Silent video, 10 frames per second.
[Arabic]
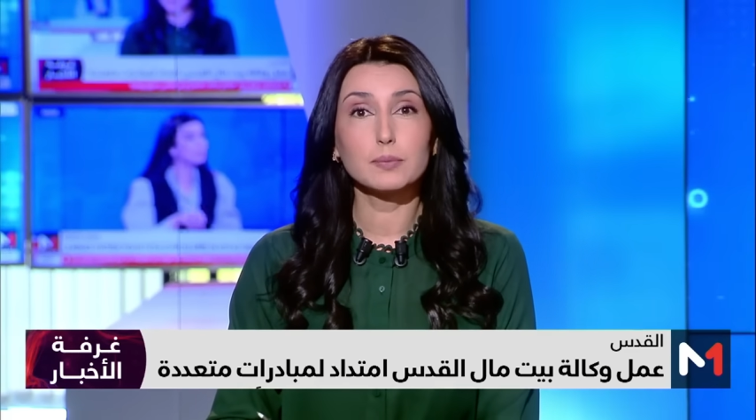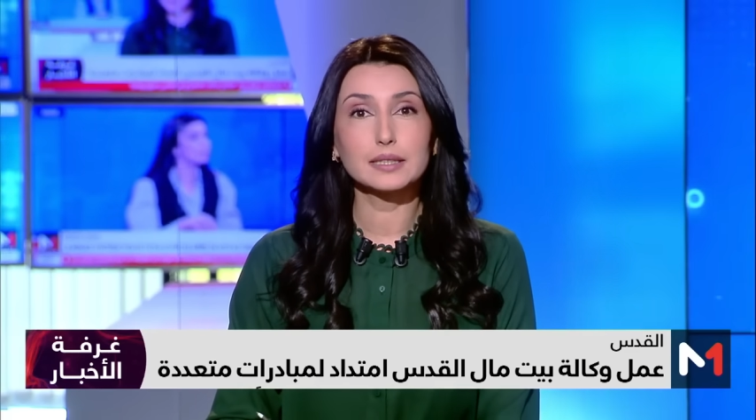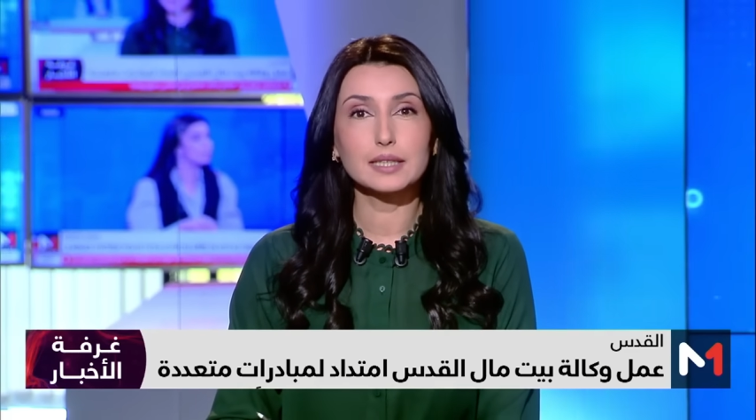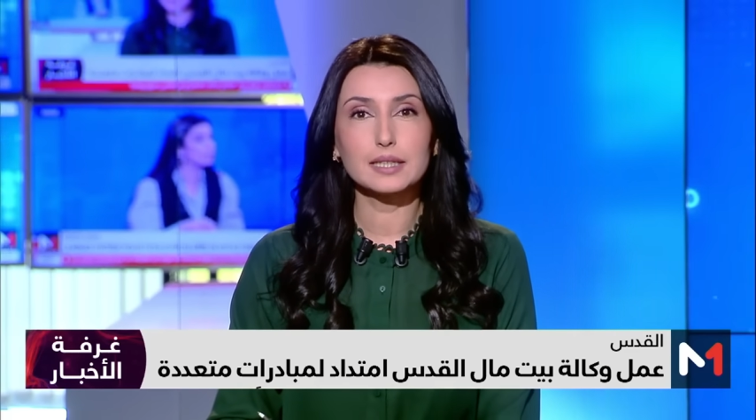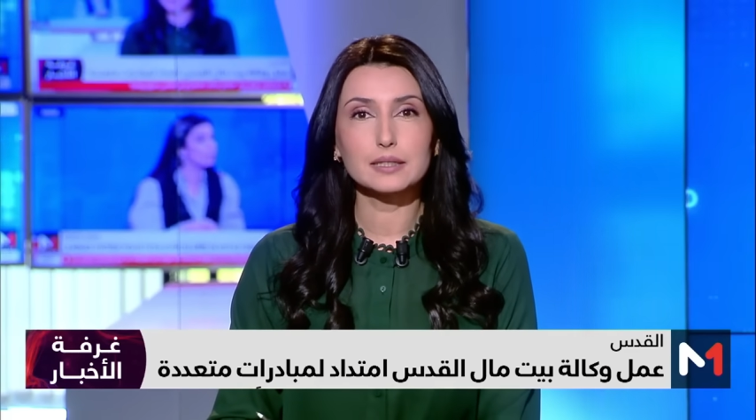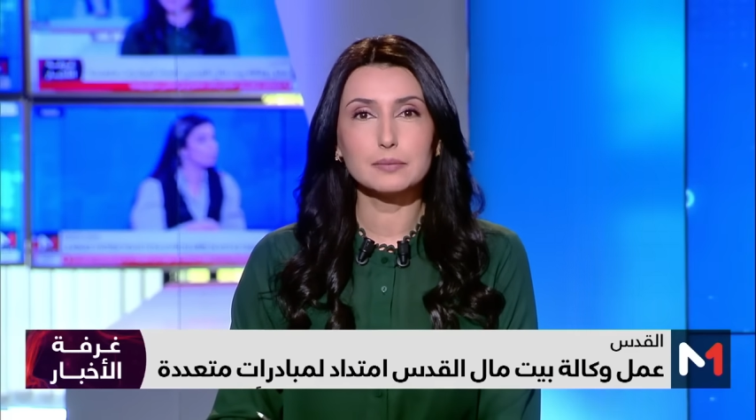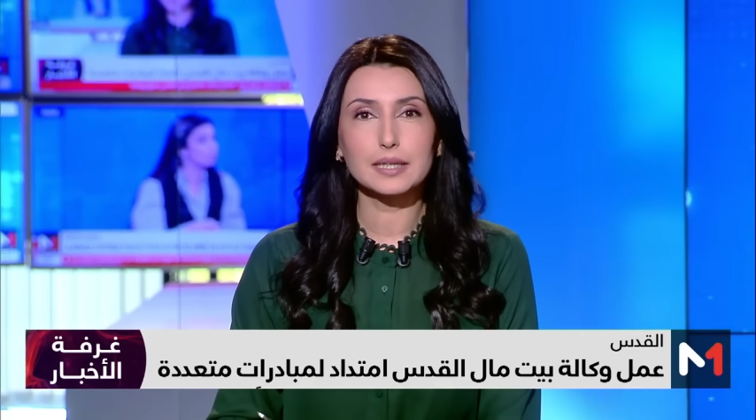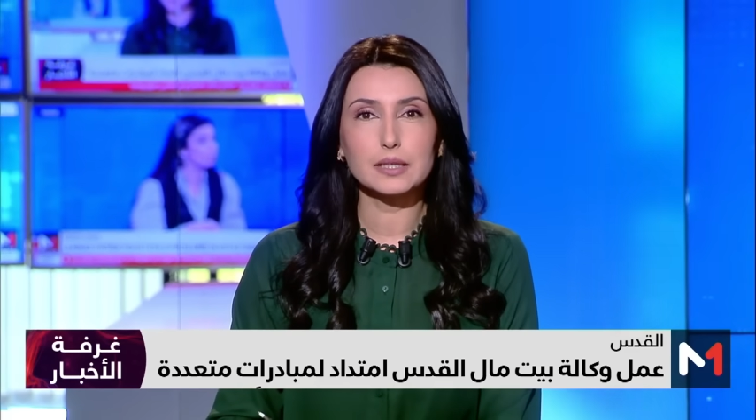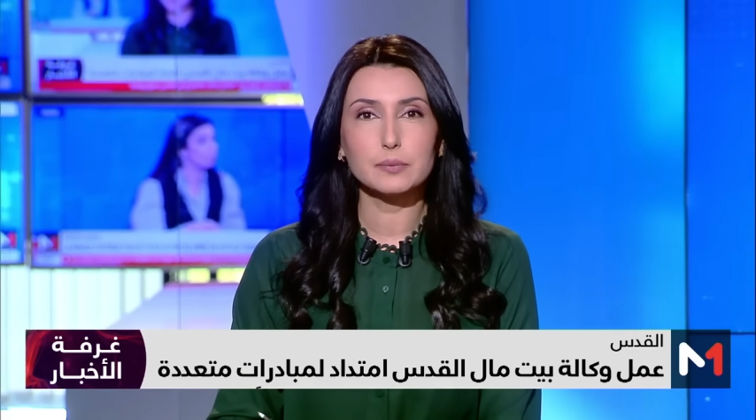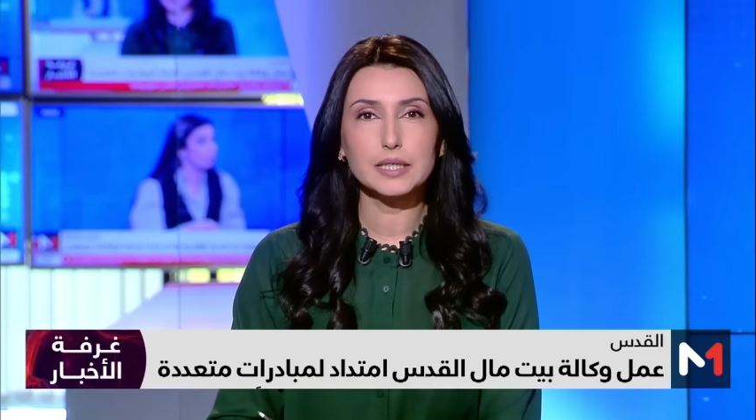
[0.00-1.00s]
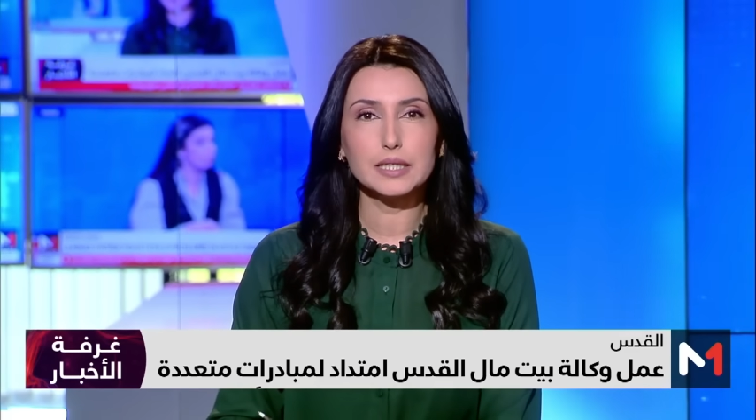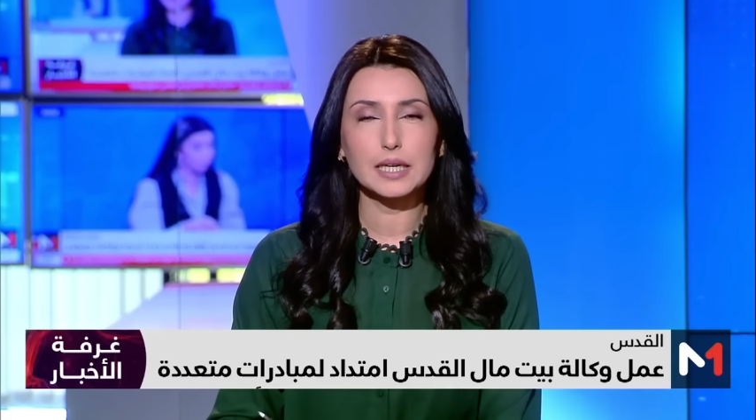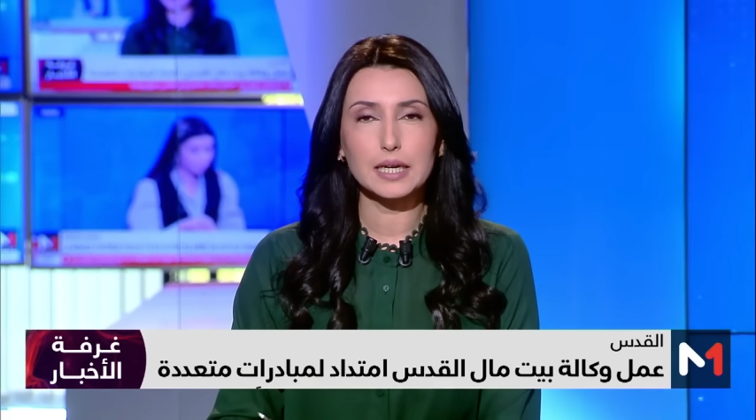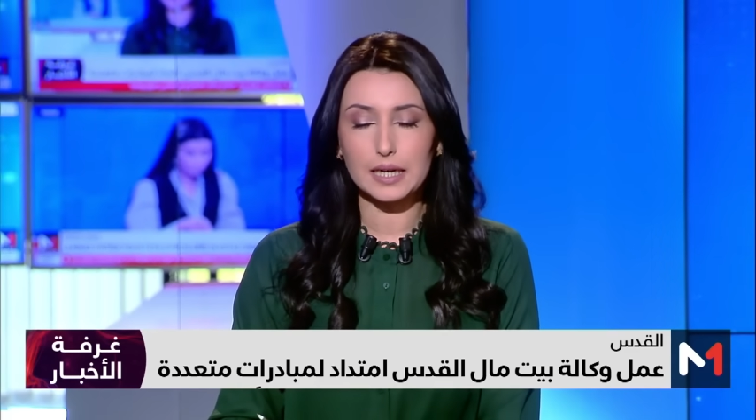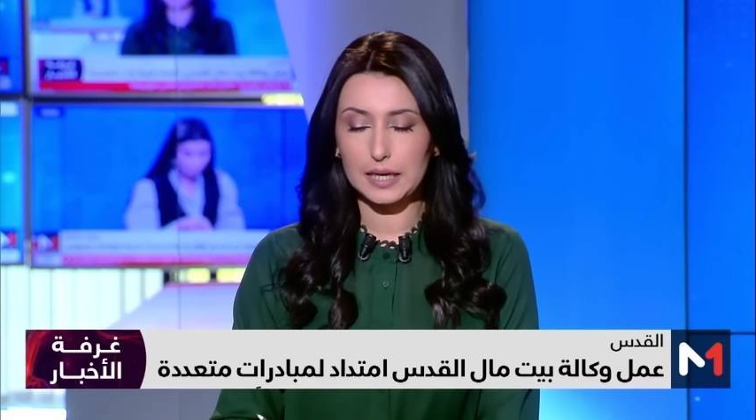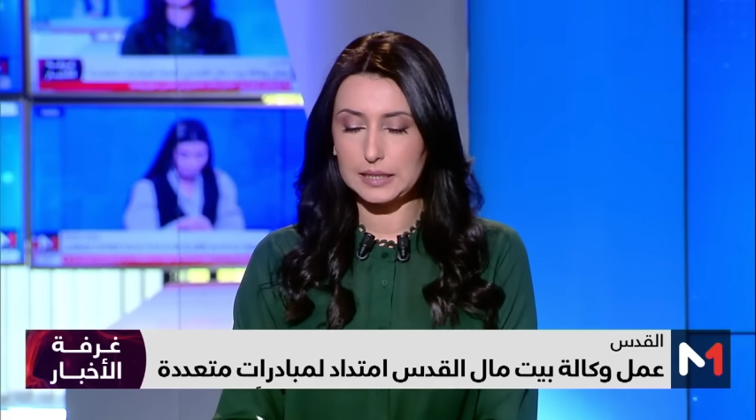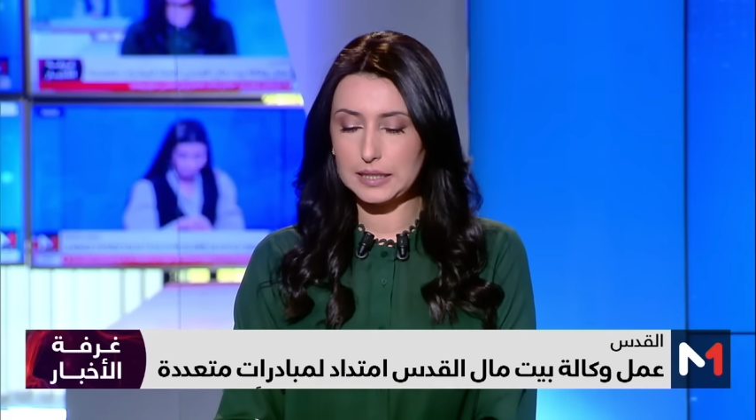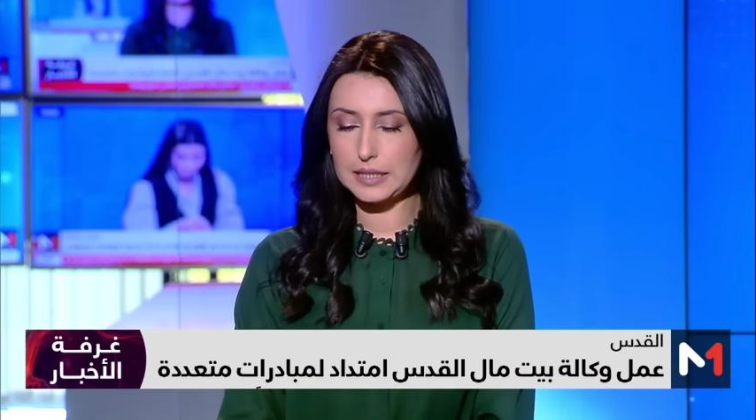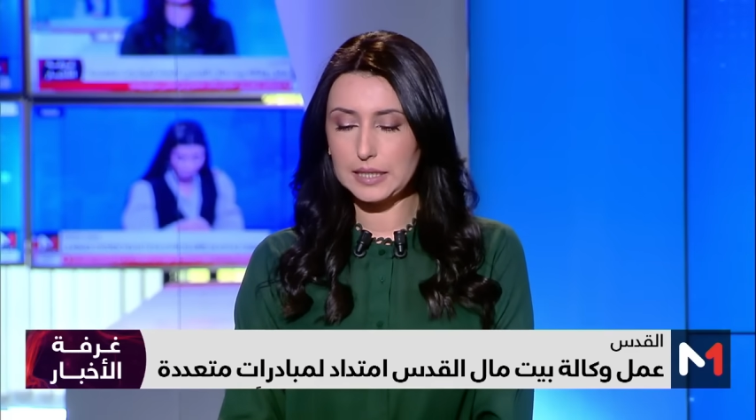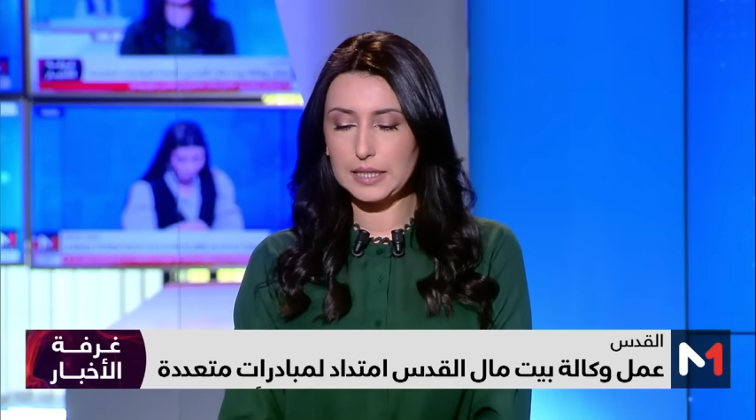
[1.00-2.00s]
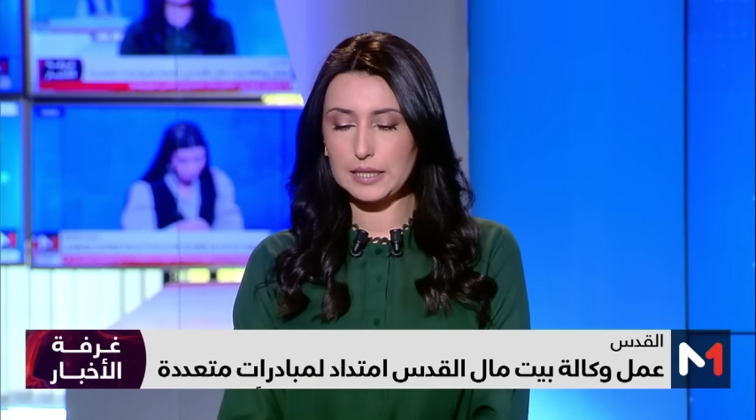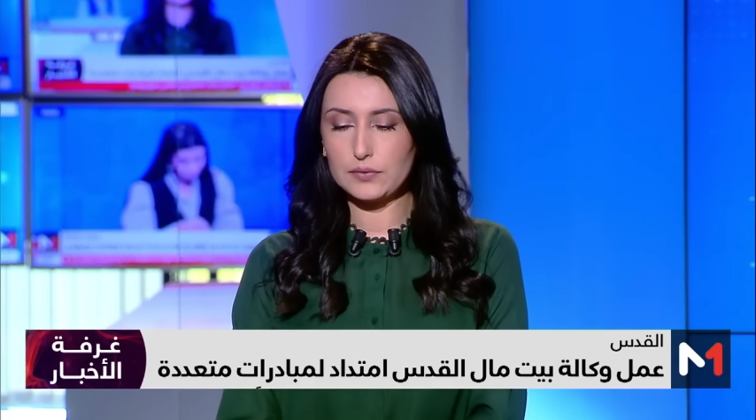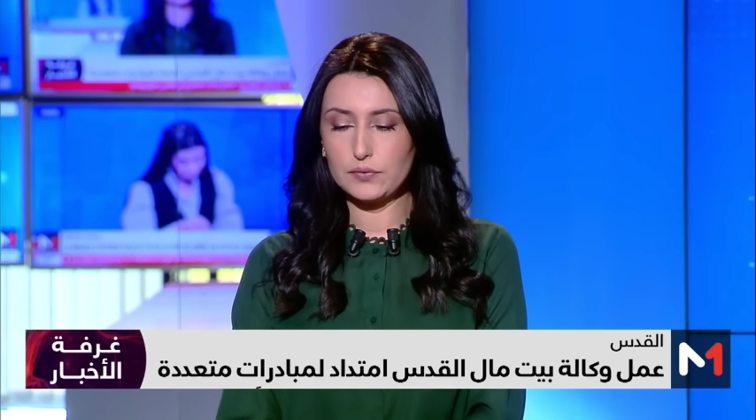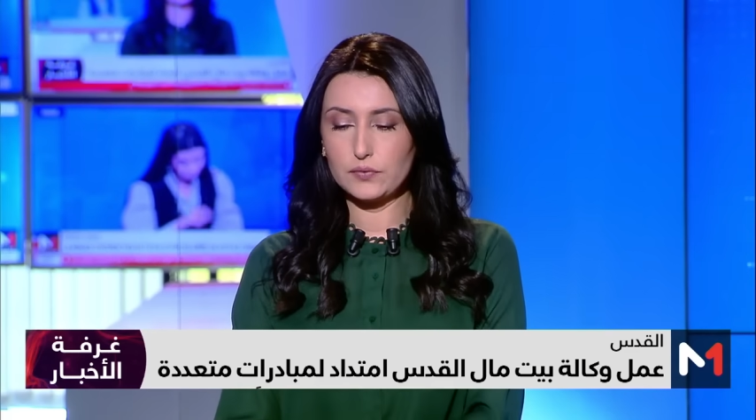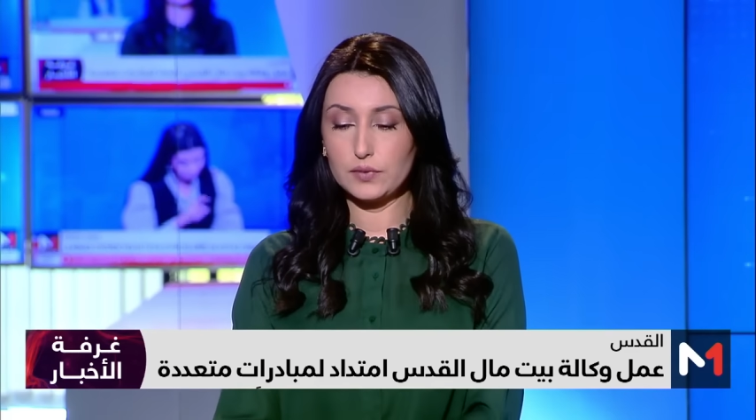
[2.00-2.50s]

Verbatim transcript: مبادرات مغربية عديدة